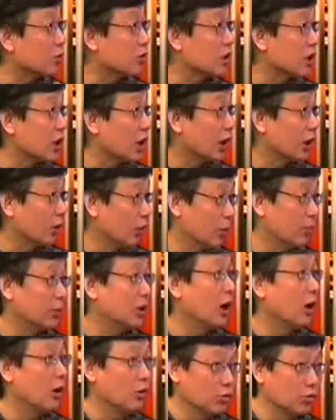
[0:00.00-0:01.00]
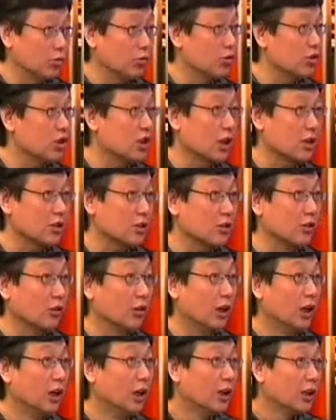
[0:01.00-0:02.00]
这个东西啦，我们的好处都享
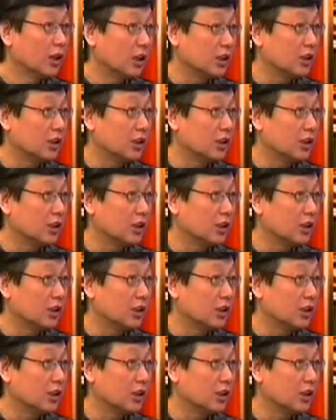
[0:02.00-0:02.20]
受了，